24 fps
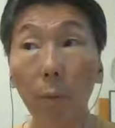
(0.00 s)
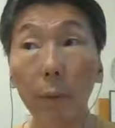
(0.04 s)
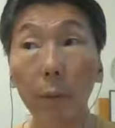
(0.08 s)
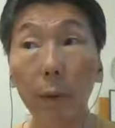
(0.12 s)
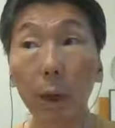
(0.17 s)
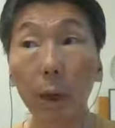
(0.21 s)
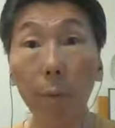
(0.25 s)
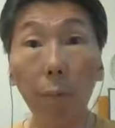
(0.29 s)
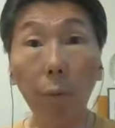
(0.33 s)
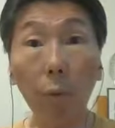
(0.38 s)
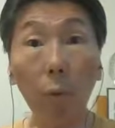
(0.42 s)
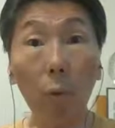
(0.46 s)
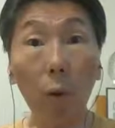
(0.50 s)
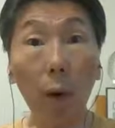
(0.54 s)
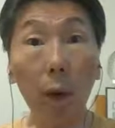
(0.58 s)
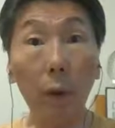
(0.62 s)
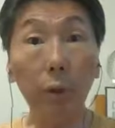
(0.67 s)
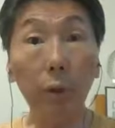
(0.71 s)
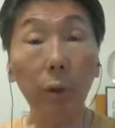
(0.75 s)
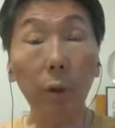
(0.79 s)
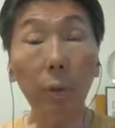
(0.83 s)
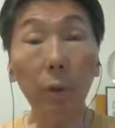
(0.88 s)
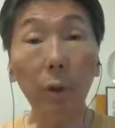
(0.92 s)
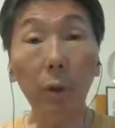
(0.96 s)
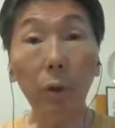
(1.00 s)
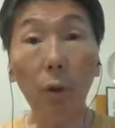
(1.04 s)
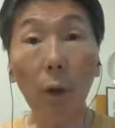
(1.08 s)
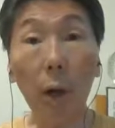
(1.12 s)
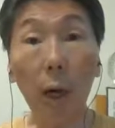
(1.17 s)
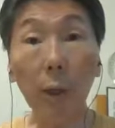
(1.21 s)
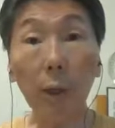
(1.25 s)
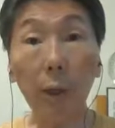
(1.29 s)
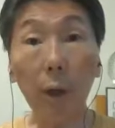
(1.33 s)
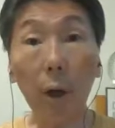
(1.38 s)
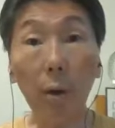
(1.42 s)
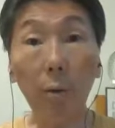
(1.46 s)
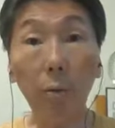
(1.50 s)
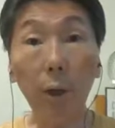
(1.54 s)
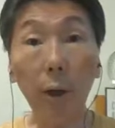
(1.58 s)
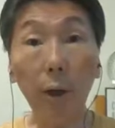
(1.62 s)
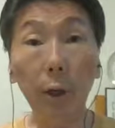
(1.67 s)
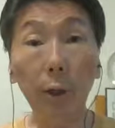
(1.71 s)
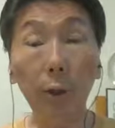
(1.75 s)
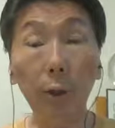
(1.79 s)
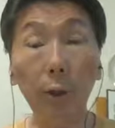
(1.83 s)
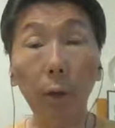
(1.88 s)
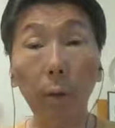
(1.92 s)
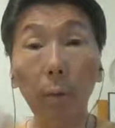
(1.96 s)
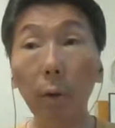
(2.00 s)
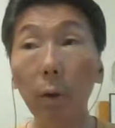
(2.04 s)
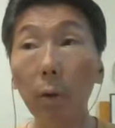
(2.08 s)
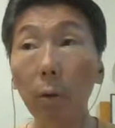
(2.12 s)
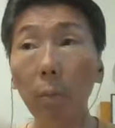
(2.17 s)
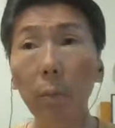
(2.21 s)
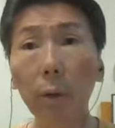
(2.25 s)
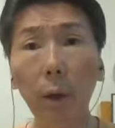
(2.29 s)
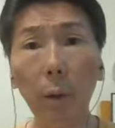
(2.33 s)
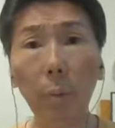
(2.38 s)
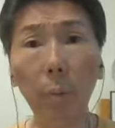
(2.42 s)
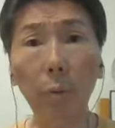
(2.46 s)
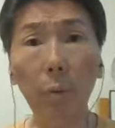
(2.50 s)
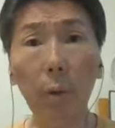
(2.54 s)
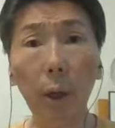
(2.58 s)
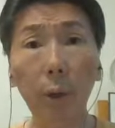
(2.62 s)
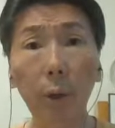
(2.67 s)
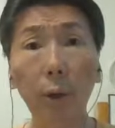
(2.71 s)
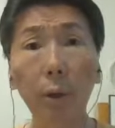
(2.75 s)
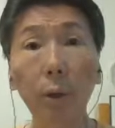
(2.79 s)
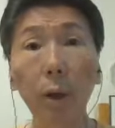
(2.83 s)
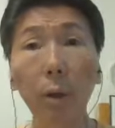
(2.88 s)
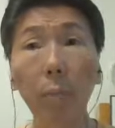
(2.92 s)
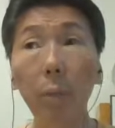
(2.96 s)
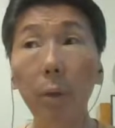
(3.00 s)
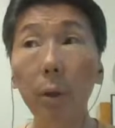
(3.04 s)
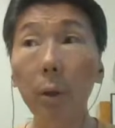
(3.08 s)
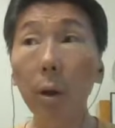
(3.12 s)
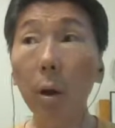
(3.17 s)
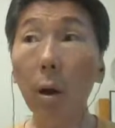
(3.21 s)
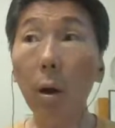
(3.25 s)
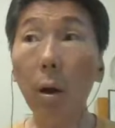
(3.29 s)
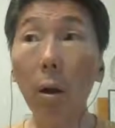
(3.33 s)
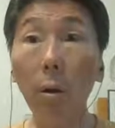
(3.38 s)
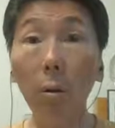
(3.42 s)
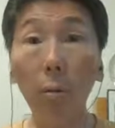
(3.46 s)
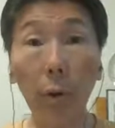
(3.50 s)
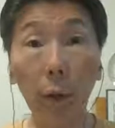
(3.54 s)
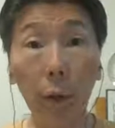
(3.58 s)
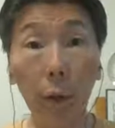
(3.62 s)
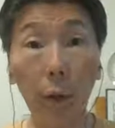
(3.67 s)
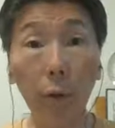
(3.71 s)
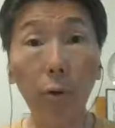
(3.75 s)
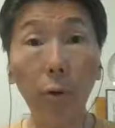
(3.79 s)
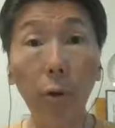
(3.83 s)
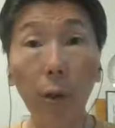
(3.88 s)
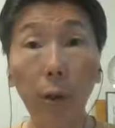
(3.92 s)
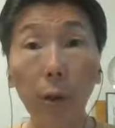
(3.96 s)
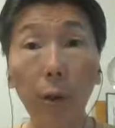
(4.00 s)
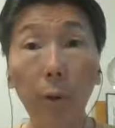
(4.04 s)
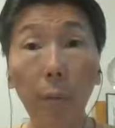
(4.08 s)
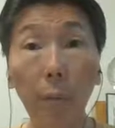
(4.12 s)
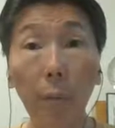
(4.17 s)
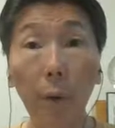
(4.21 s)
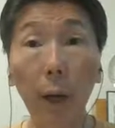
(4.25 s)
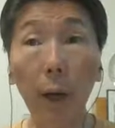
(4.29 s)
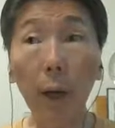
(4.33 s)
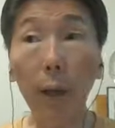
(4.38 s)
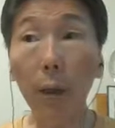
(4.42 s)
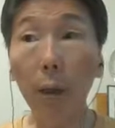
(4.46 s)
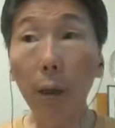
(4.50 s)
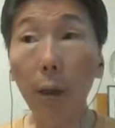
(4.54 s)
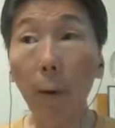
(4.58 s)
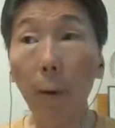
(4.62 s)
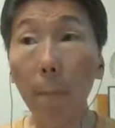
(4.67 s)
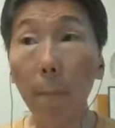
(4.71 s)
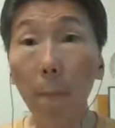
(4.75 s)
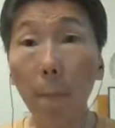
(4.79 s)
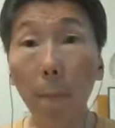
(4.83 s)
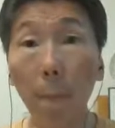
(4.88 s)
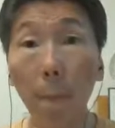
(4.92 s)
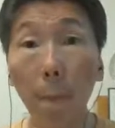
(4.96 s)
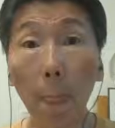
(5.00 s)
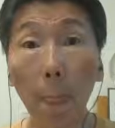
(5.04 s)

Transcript: 我们先不管什么抓交替什么，我们先不管这些比较零学层面的。